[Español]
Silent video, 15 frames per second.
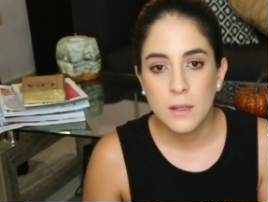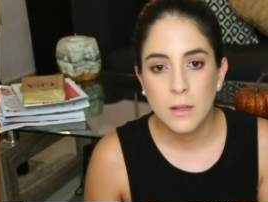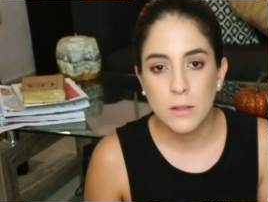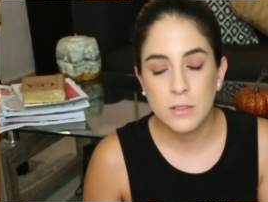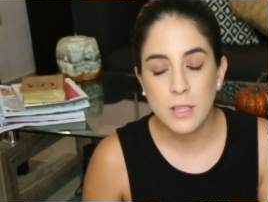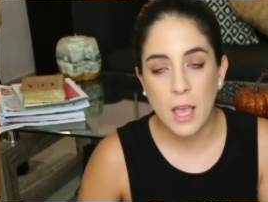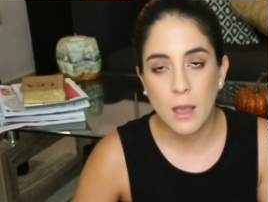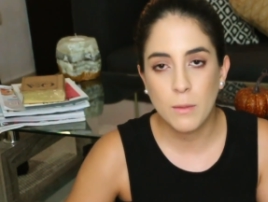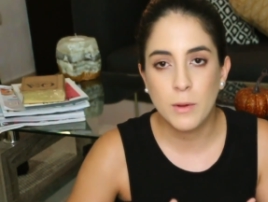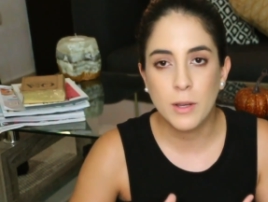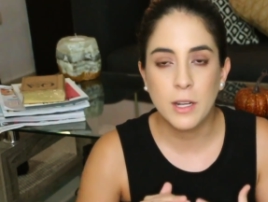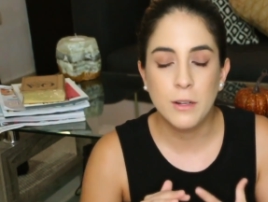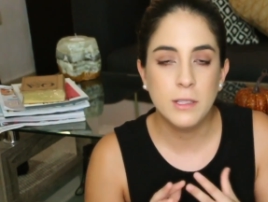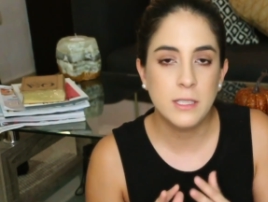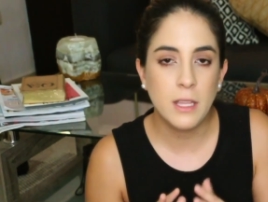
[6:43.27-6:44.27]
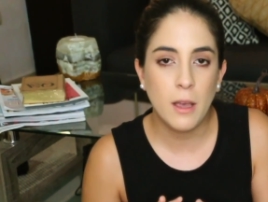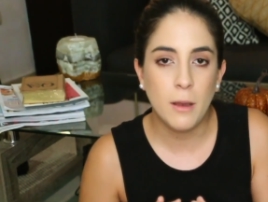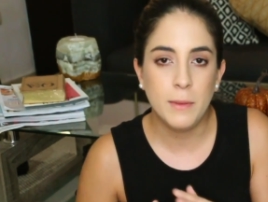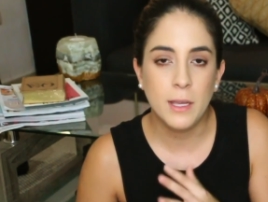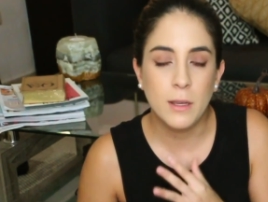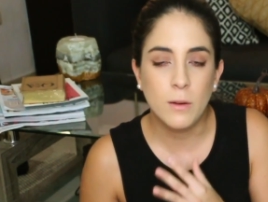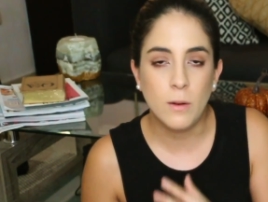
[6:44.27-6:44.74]
o sea, como que no estaba
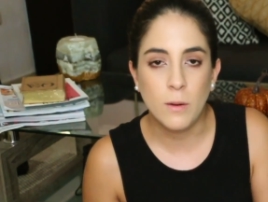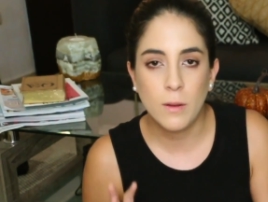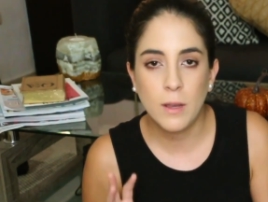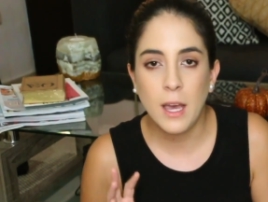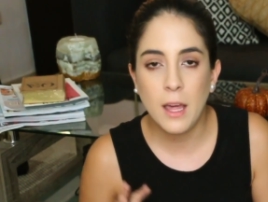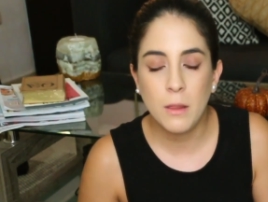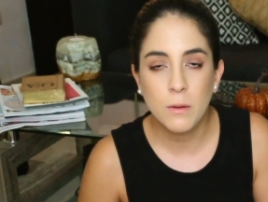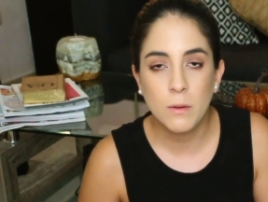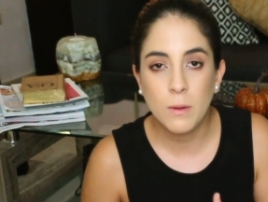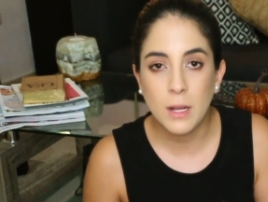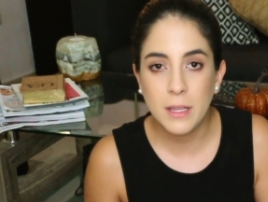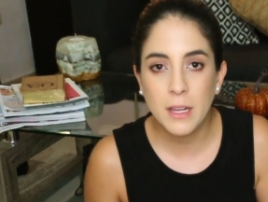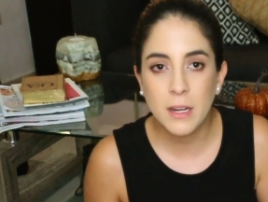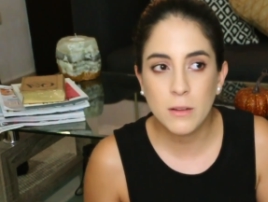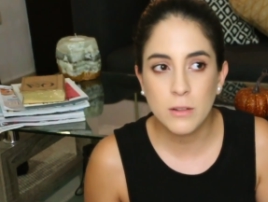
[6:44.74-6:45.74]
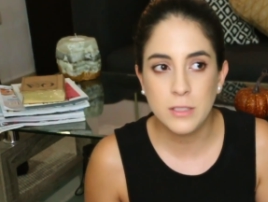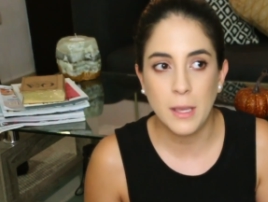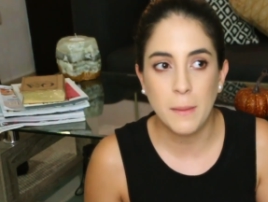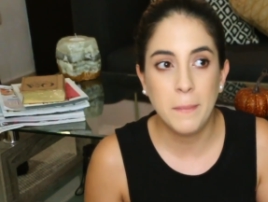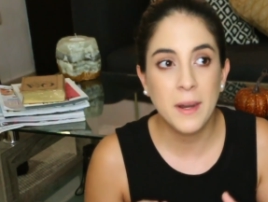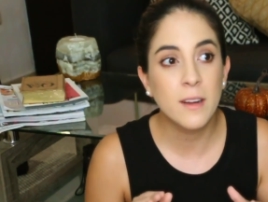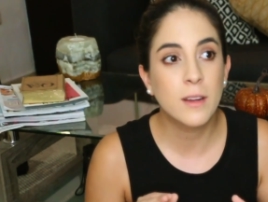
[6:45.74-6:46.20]
bien colocado o cualquier
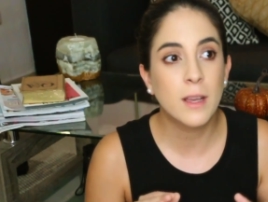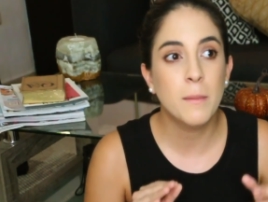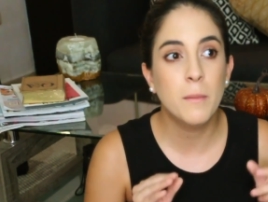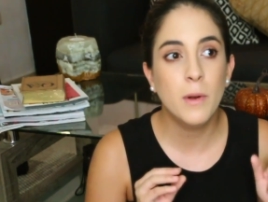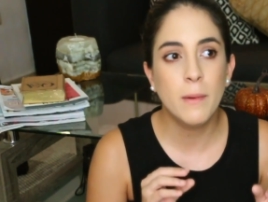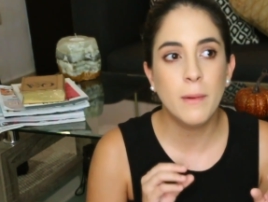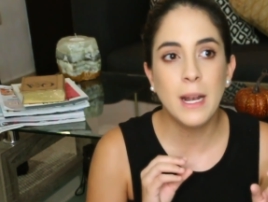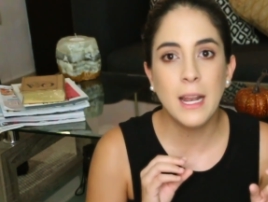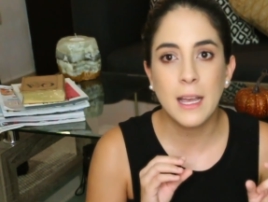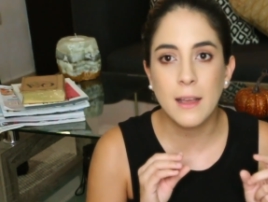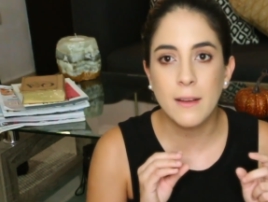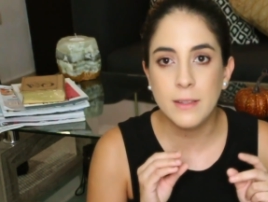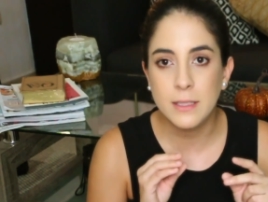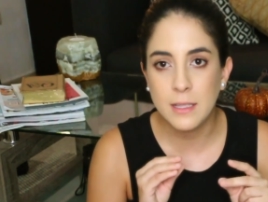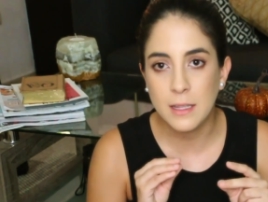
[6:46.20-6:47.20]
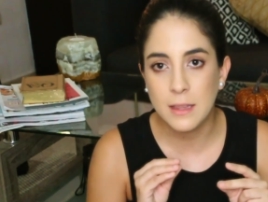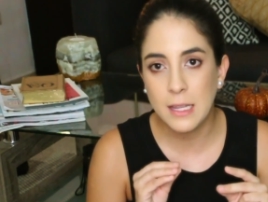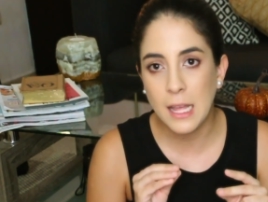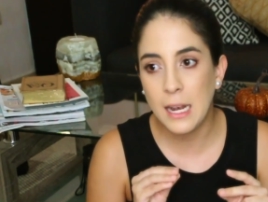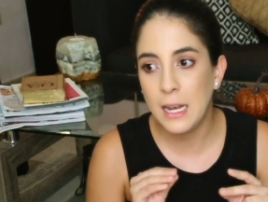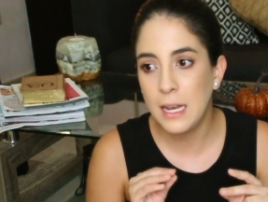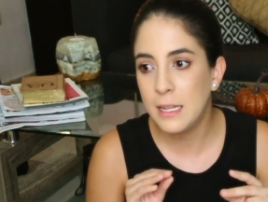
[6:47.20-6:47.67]
cosa, pero que mueva la cabeza
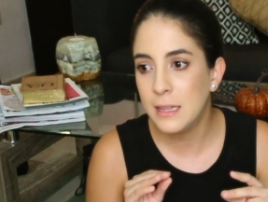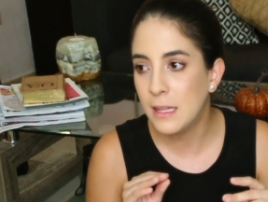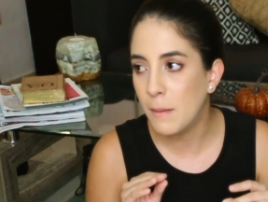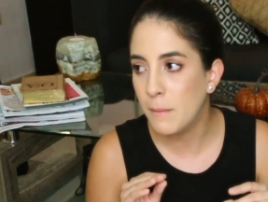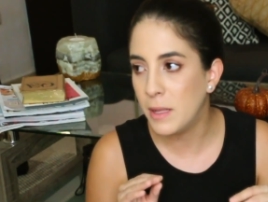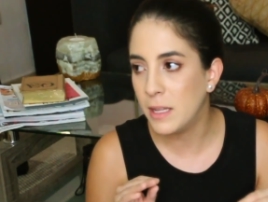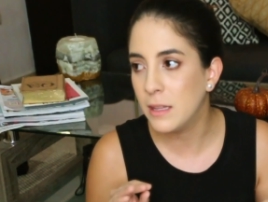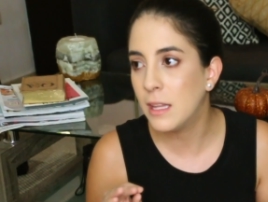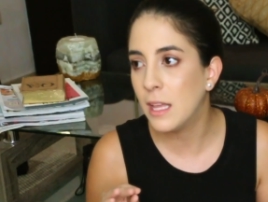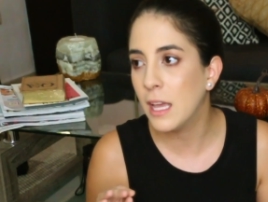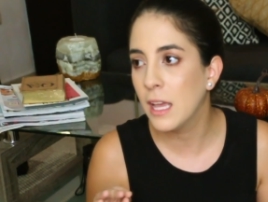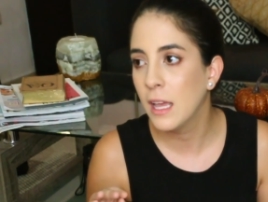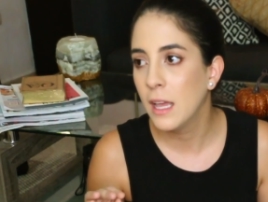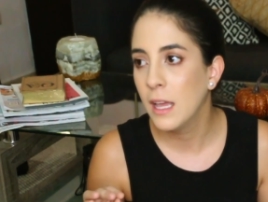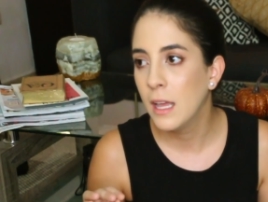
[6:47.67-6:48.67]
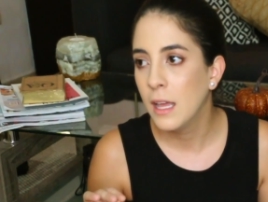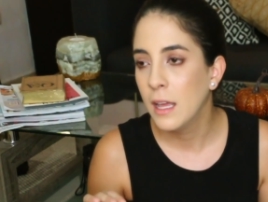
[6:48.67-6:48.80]
tan lentamente,